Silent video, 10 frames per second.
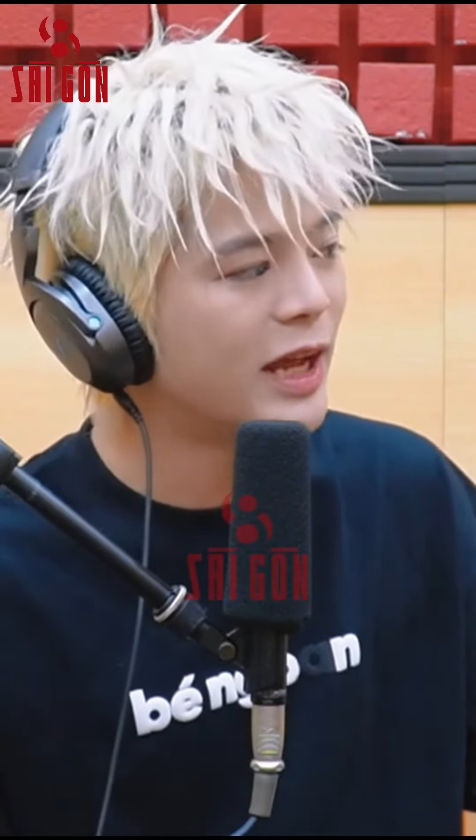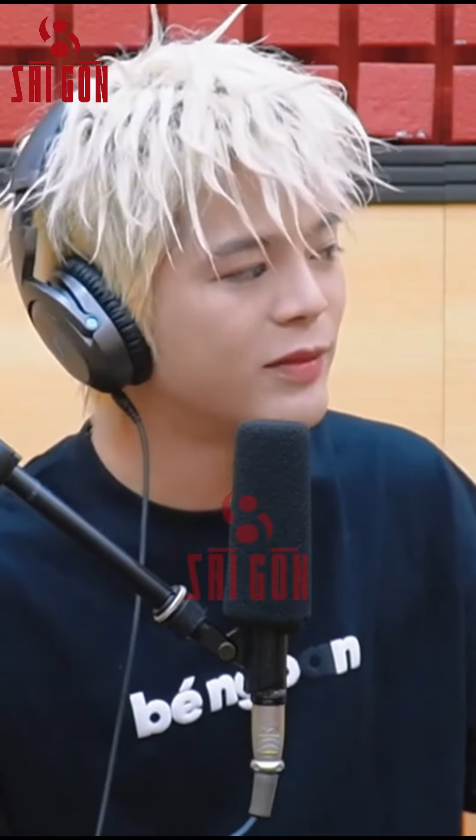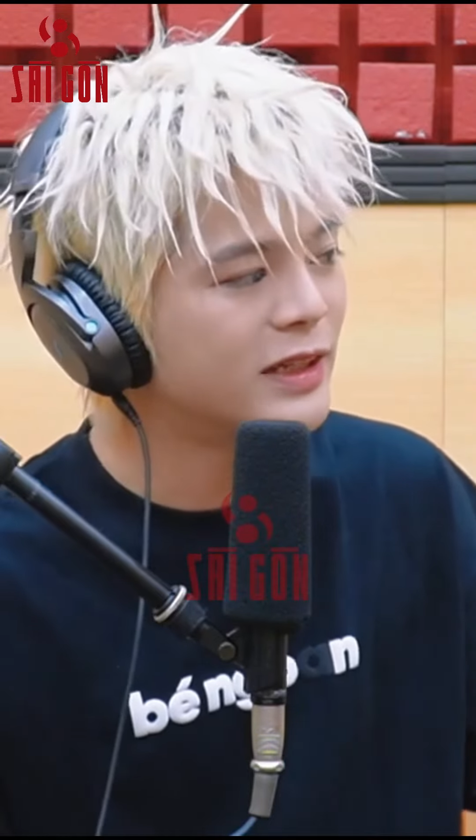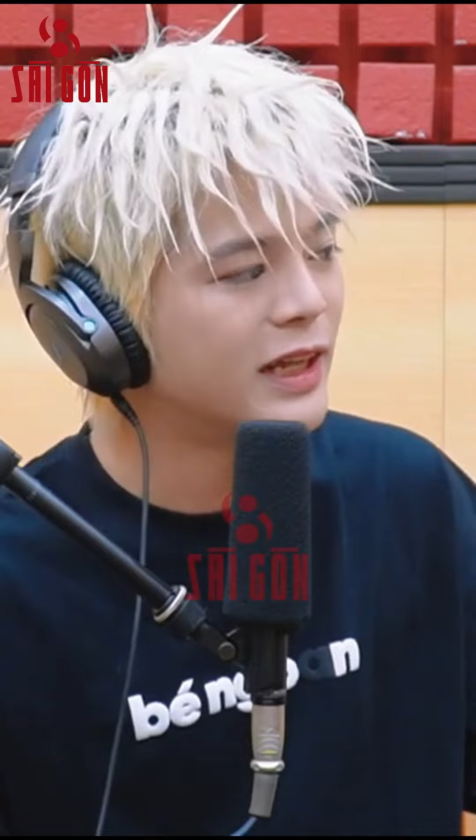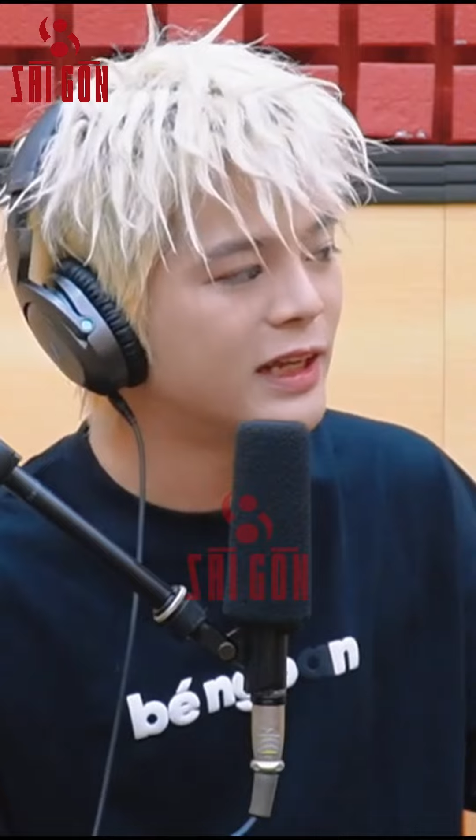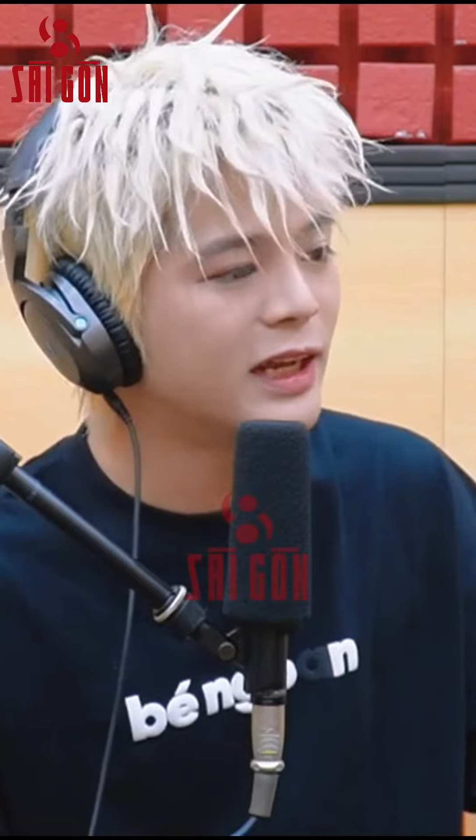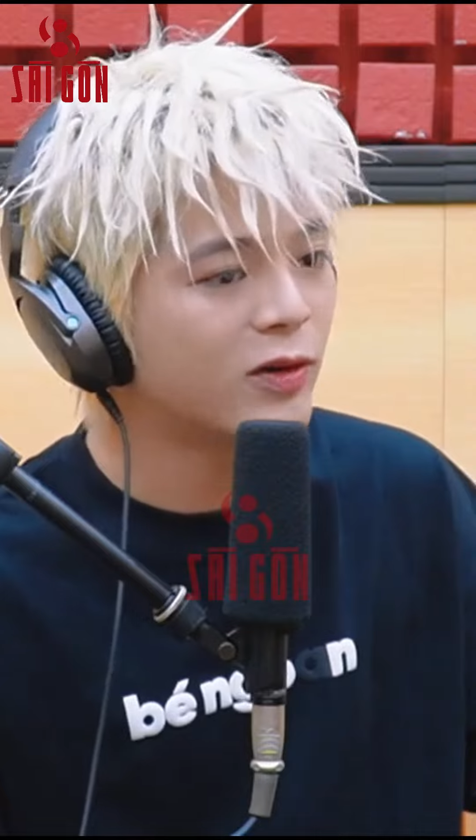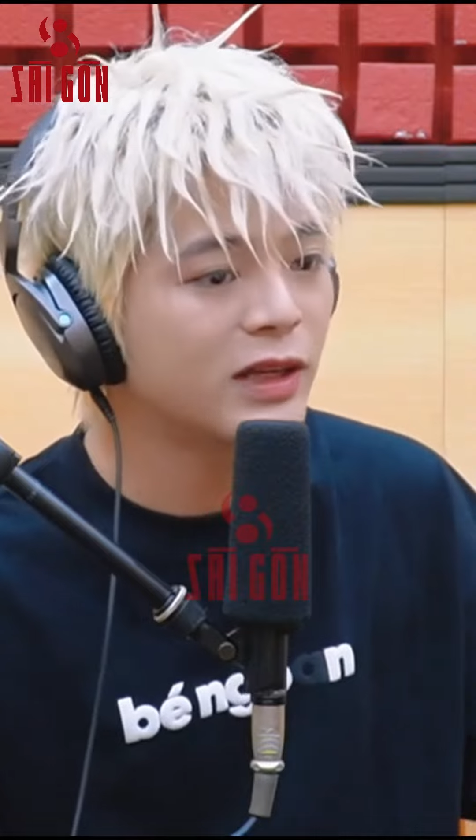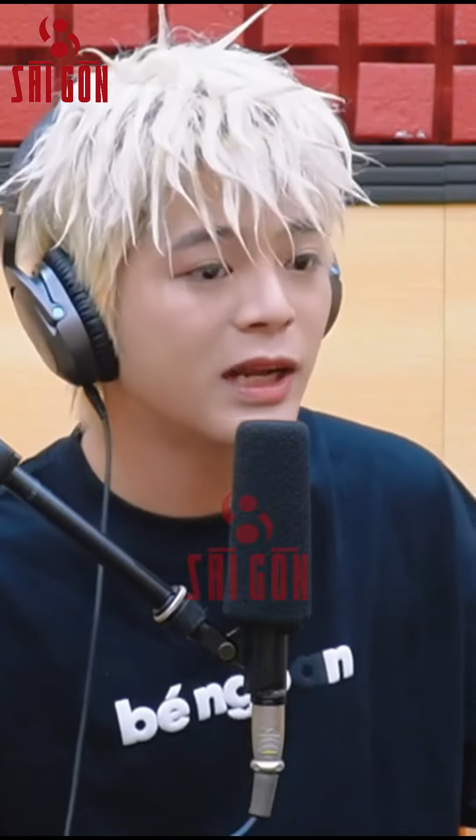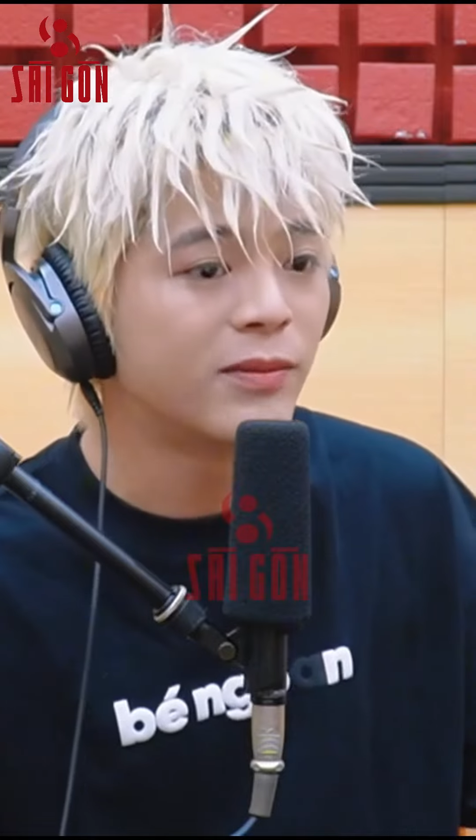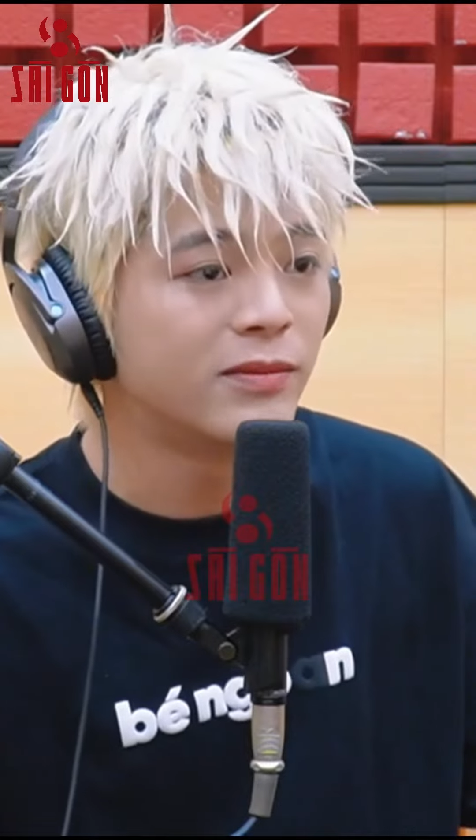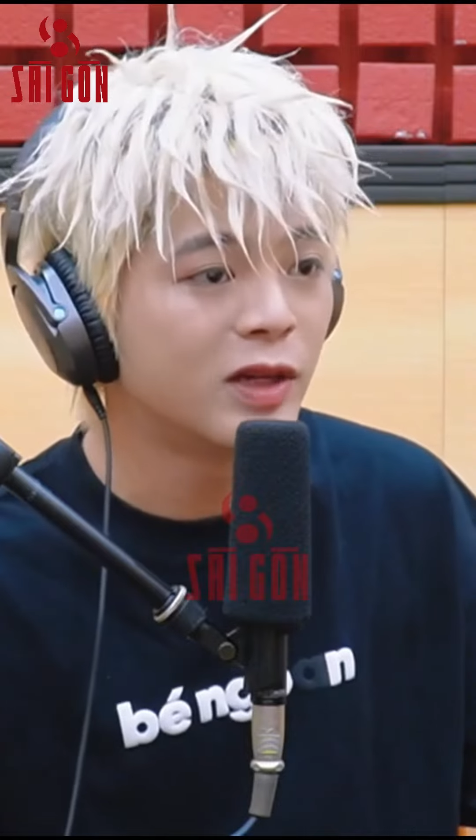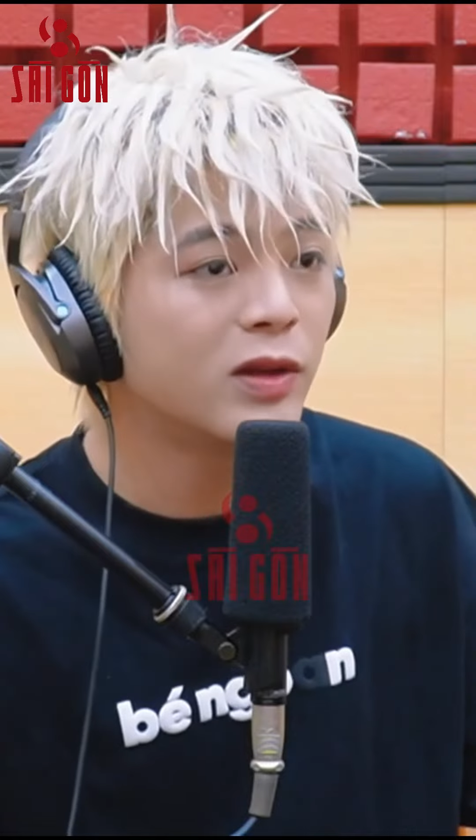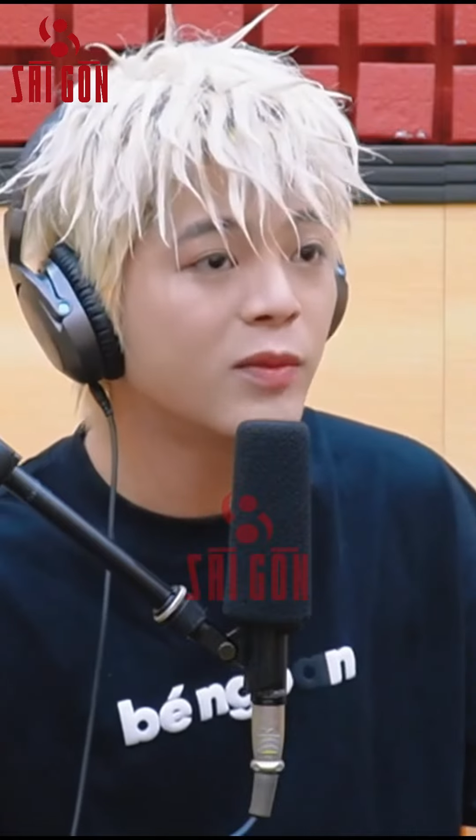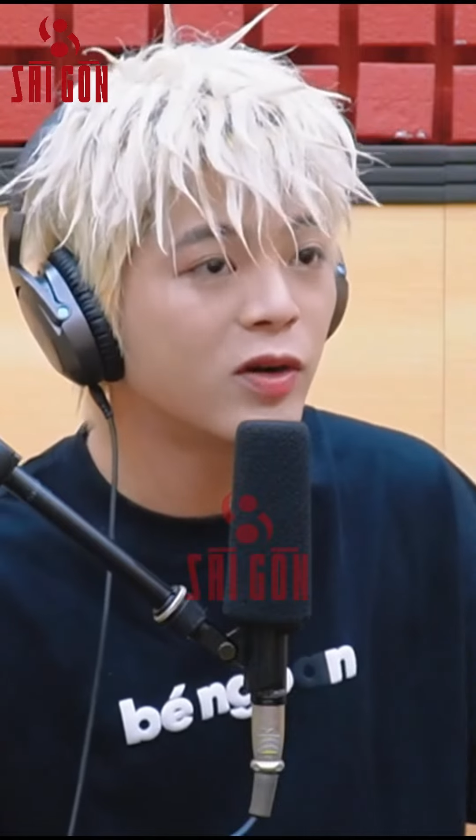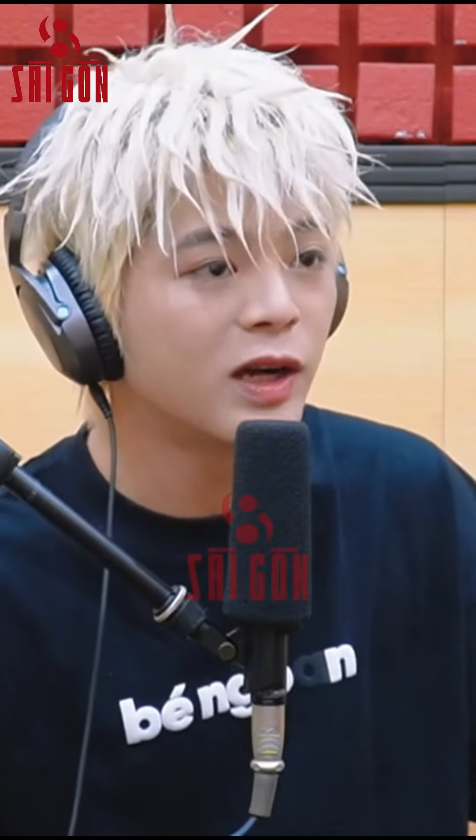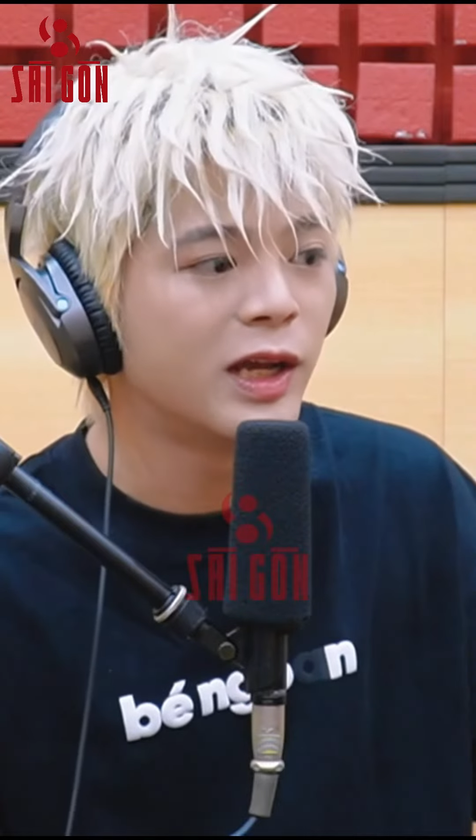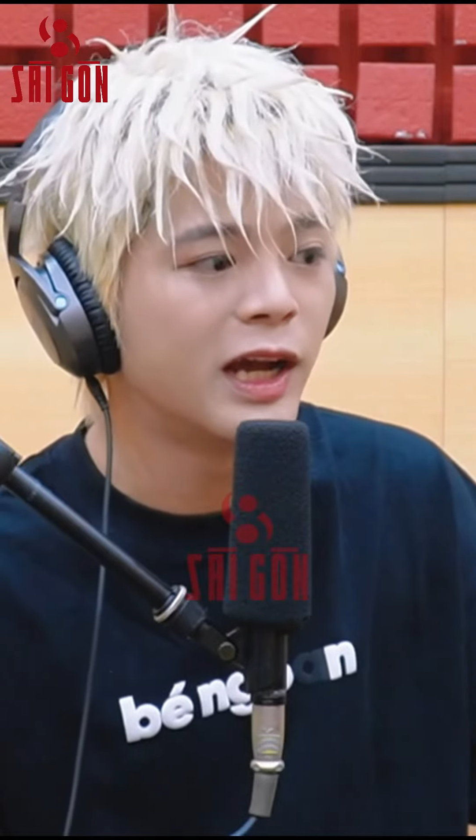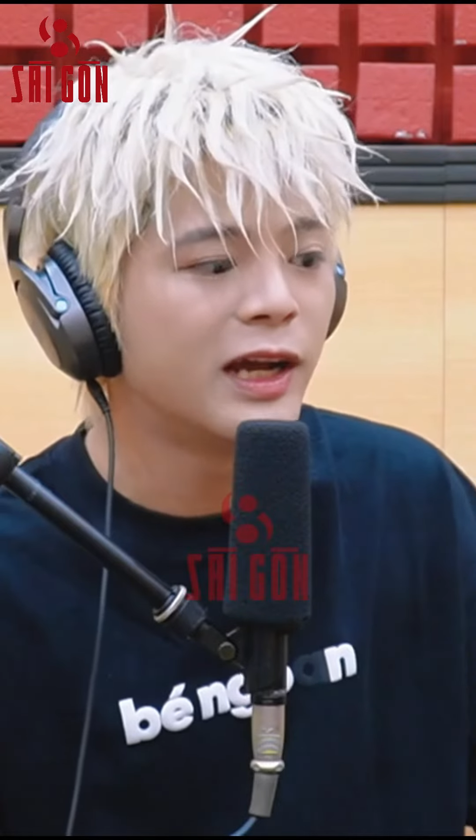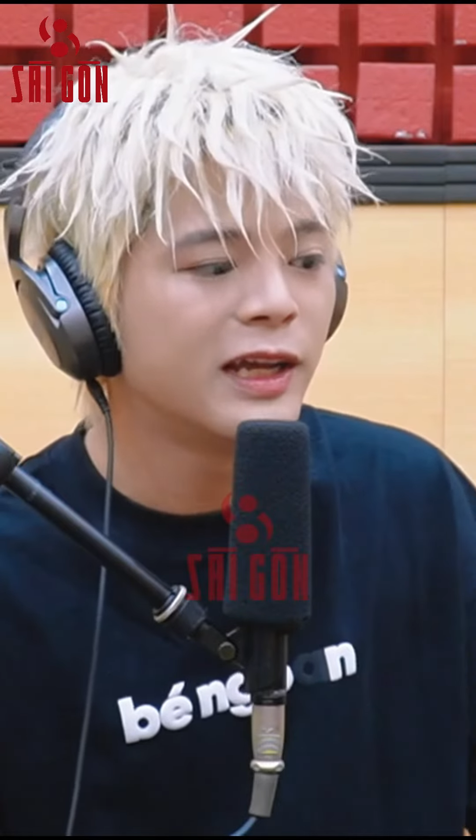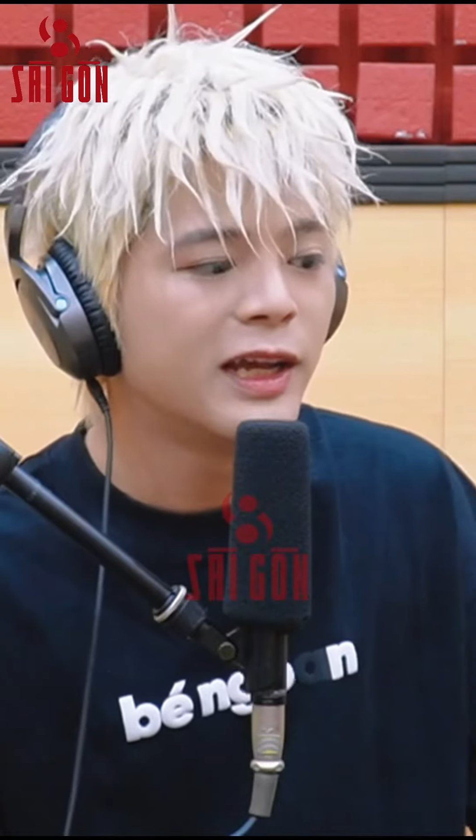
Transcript: em nghĩ thế là có nghĩa là nếu như mọi người à,